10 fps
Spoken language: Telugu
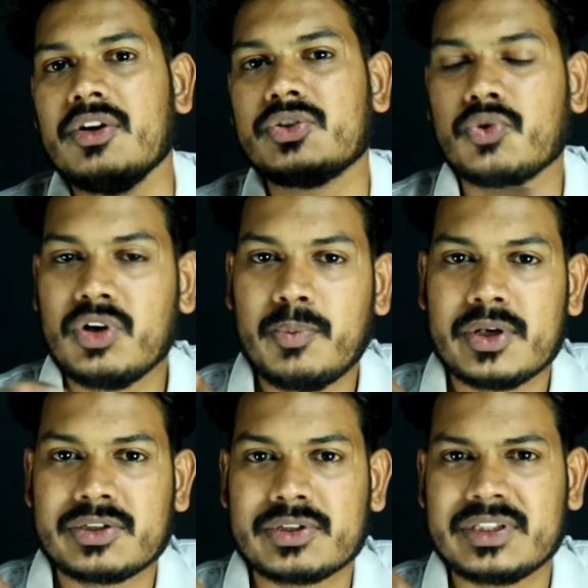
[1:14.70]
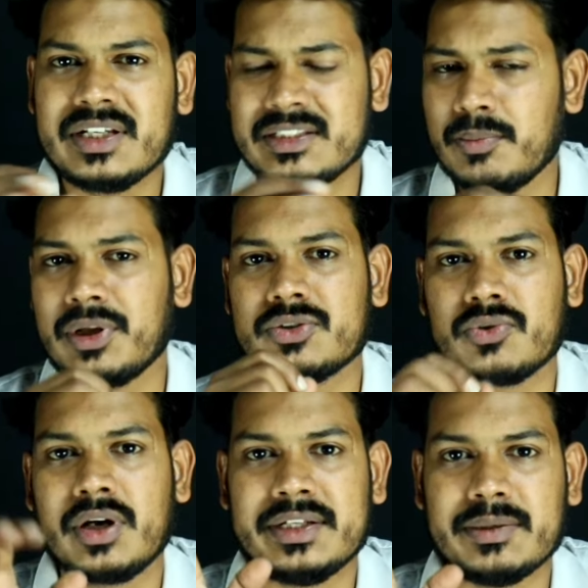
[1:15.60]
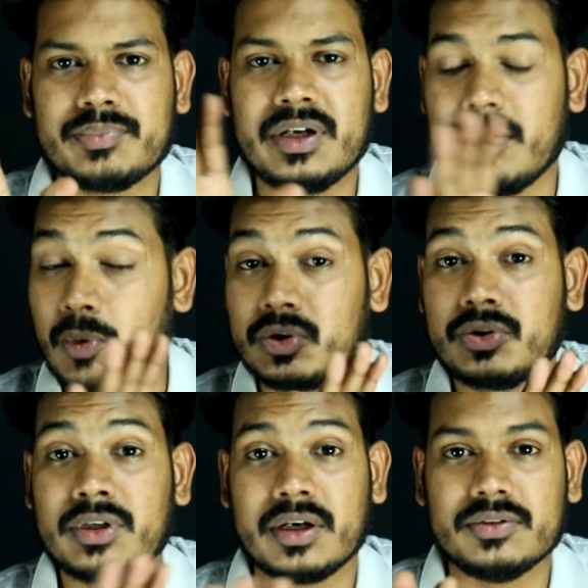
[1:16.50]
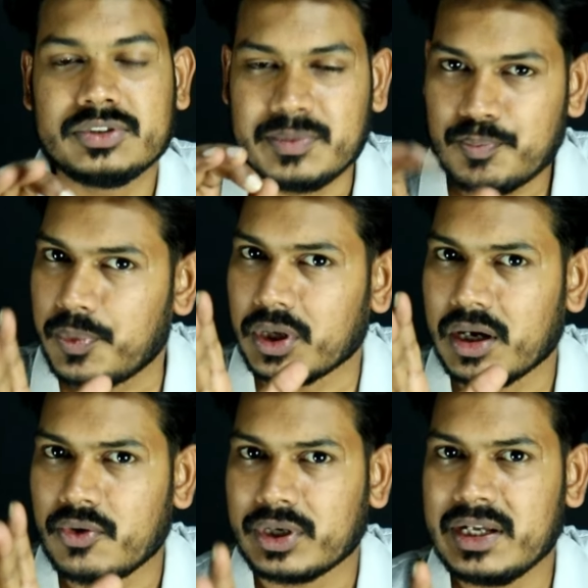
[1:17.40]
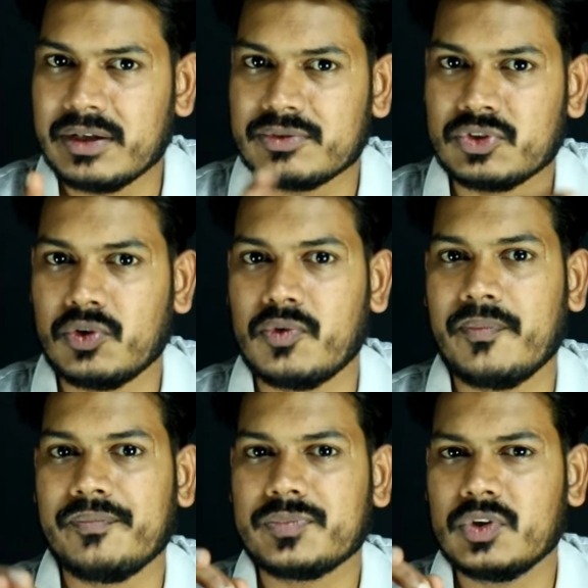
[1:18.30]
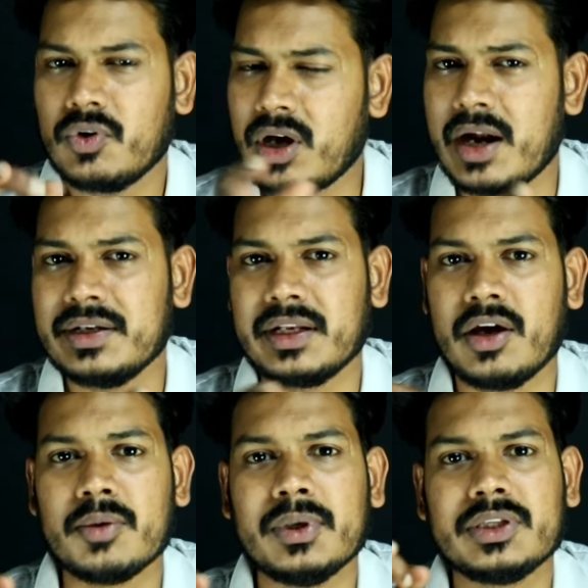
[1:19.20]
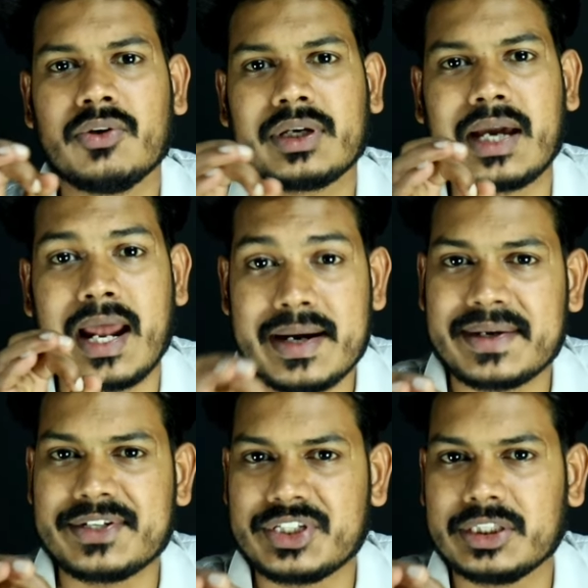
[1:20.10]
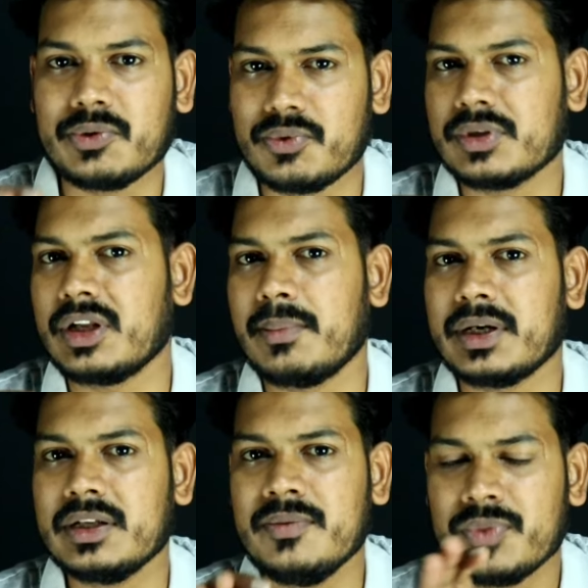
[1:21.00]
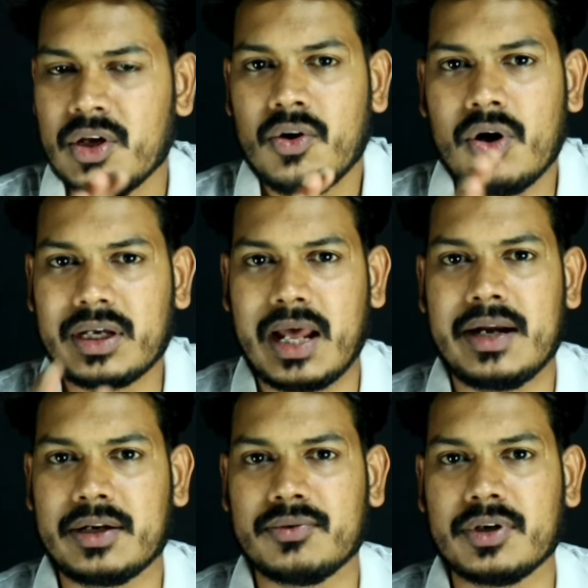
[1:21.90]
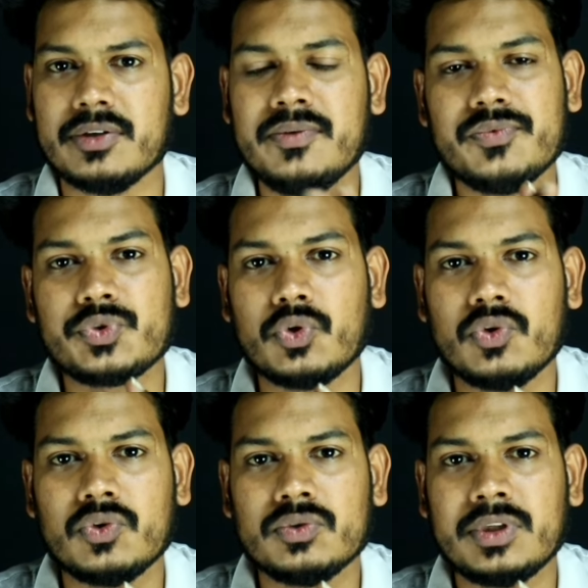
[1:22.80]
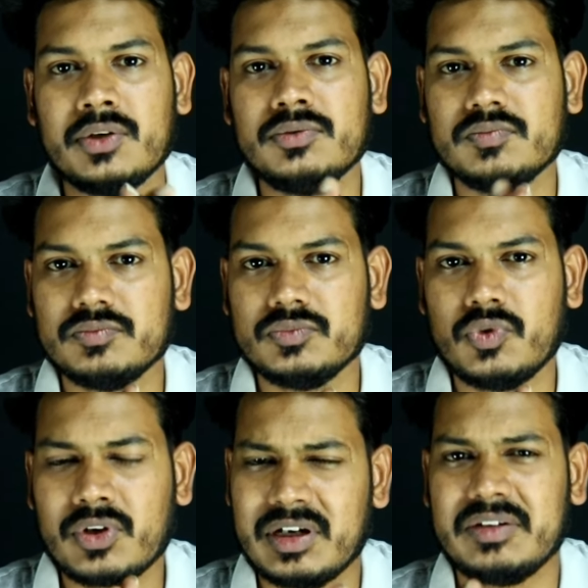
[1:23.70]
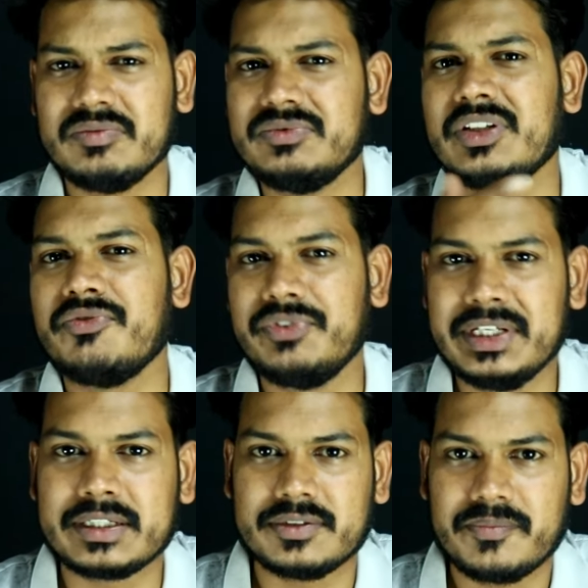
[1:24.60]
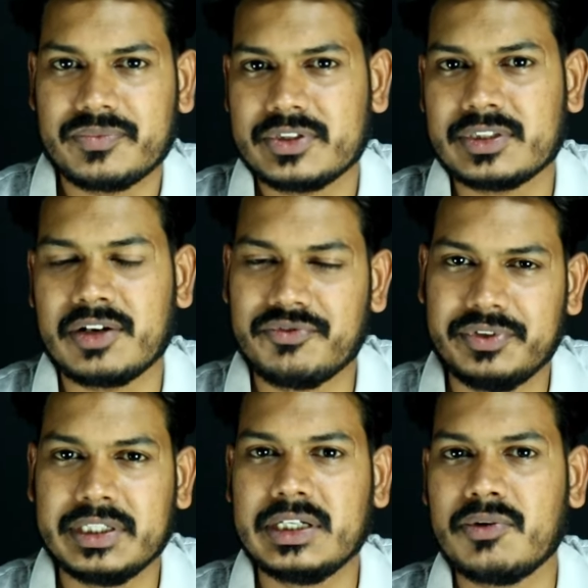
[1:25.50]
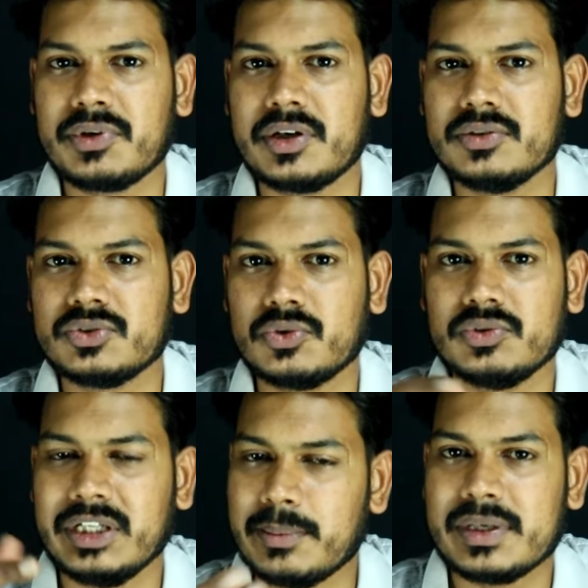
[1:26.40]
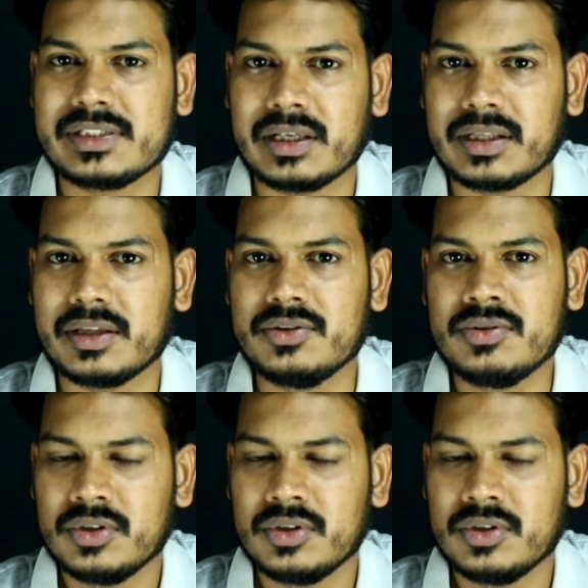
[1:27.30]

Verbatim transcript: స్టోరీ వైజ్కి వస్తే సింపుల్గా స్టోరీలు అని చెప్తా మొత్తం కాదు సింపుల్గా ఓకే సో ఒక ఆర్డినరీ హనుమంతుని ఒక క్యారెక్టరైజేషన్ అయితే ఉంటుందన్నమాట ఒక క్యారెక్టర్ ఉంటాడు సో తను ఒక వీక్ చాలా వీక్గా ఉంటాడు సో ఏ పని చేత కాదు